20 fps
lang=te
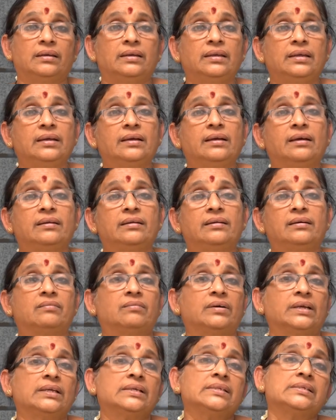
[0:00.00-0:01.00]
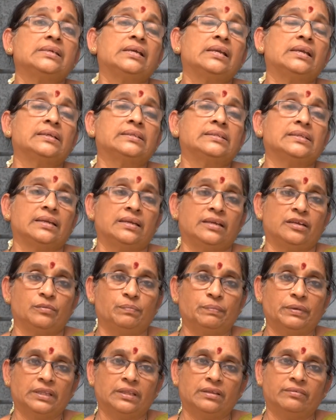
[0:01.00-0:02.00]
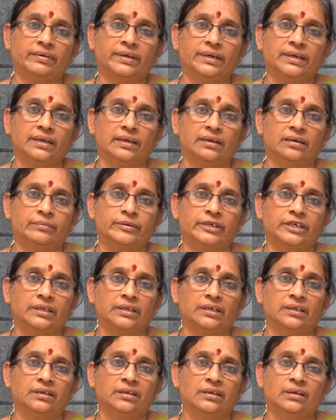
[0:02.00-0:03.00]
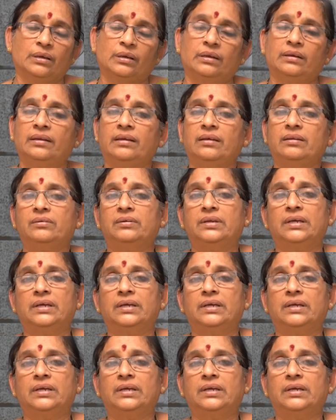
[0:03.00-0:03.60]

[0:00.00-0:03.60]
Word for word: నీకన్నా వయస్సు రీత్యా నేను పెద్దవాడిని కాబట్టి నేను